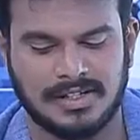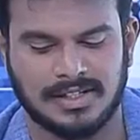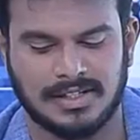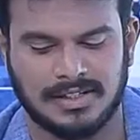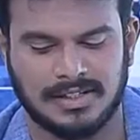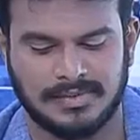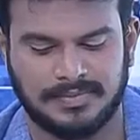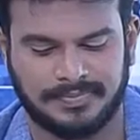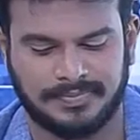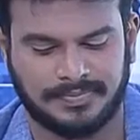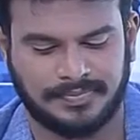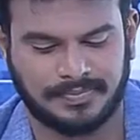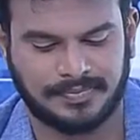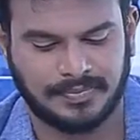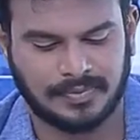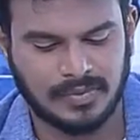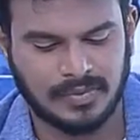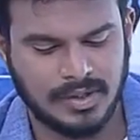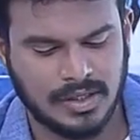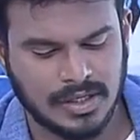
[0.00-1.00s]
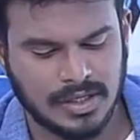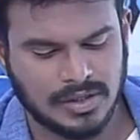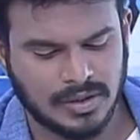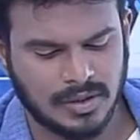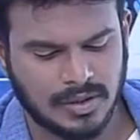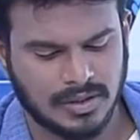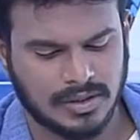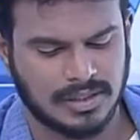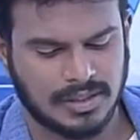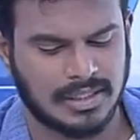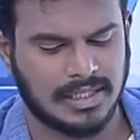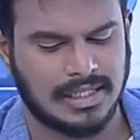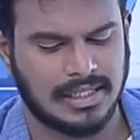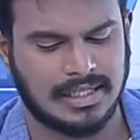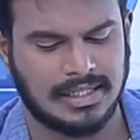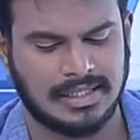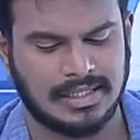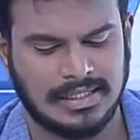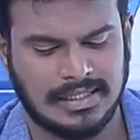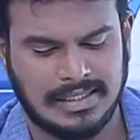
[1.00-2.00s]
சார் ஸோ டாக்டர்
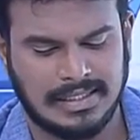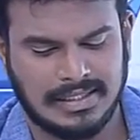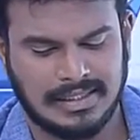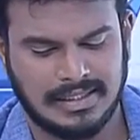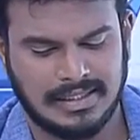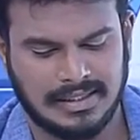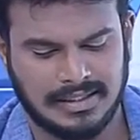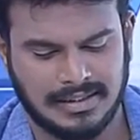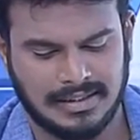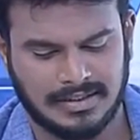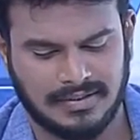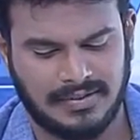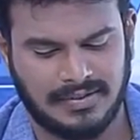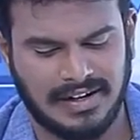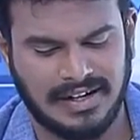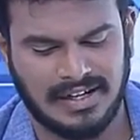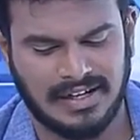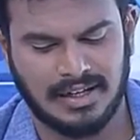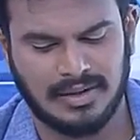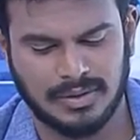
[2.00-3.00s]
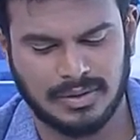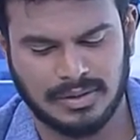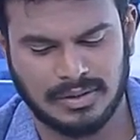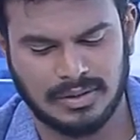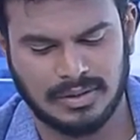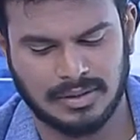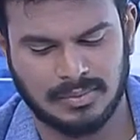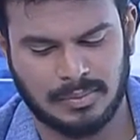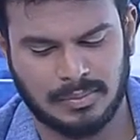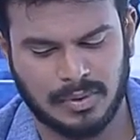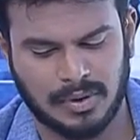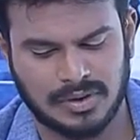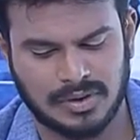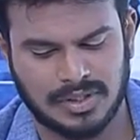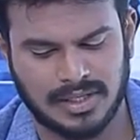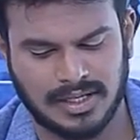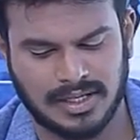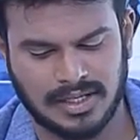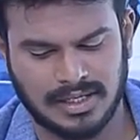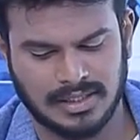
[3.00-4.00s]
இந்த ஃபைனலாக வந்து இந்த
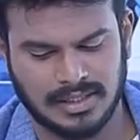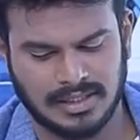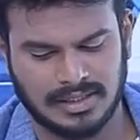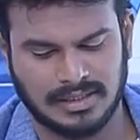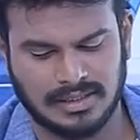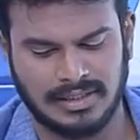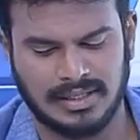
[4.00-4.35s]
ப்ராஸ்டேட் இந்த